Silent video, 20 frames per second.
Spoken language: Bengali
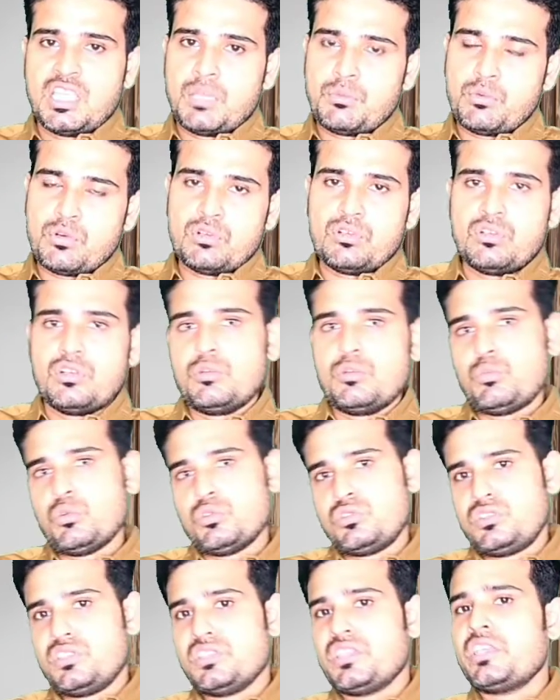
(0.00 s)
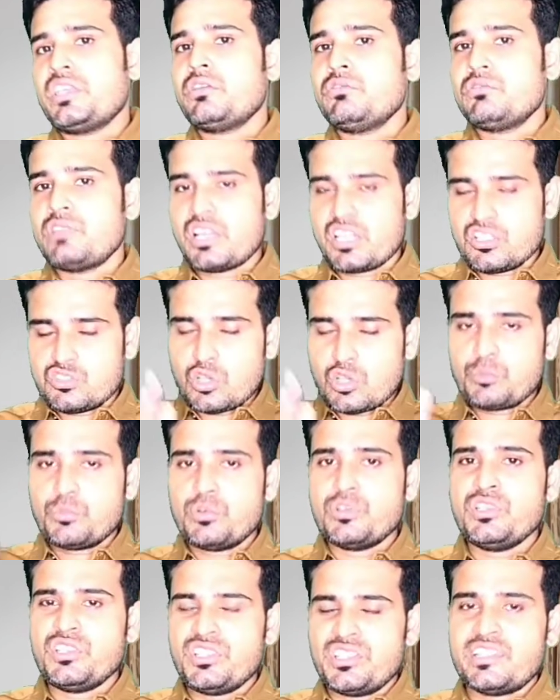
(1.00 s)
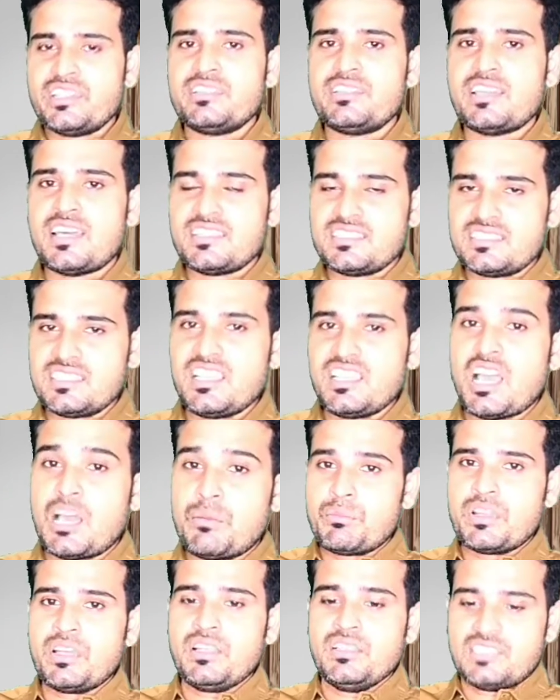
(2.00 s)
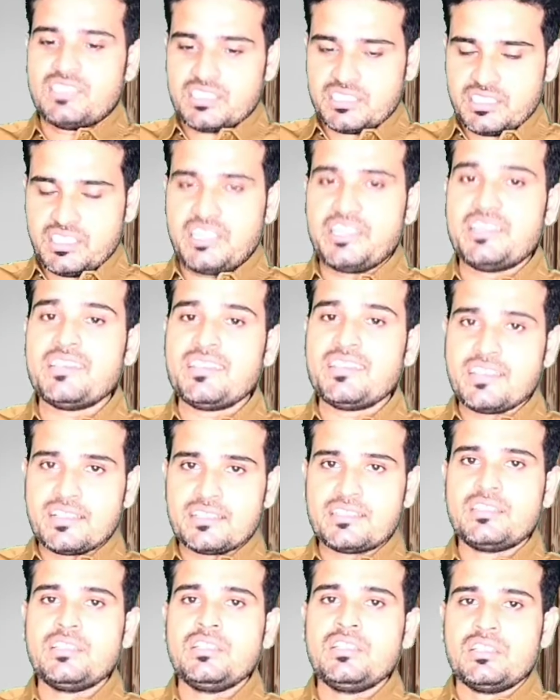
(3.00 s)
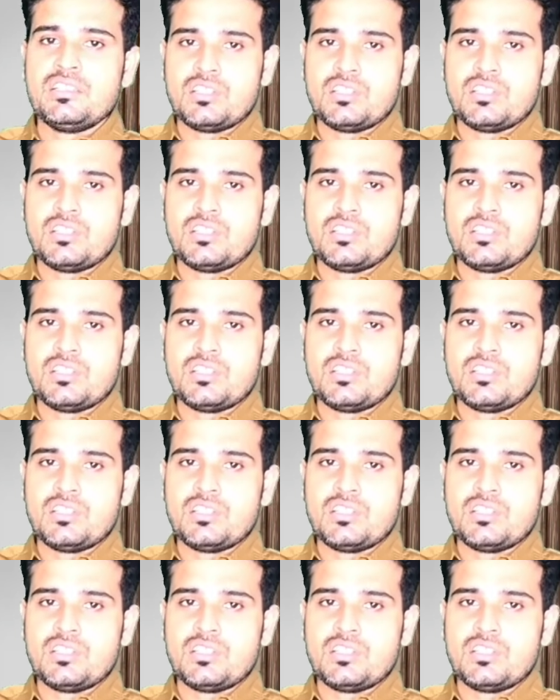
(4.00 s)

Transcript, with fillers: এবং প্রত্যেকেই কিন্তু একটা স্বপ্ন নিয়ে নিট দেয় যে আমরা যাতে ইন্ডিয়াতে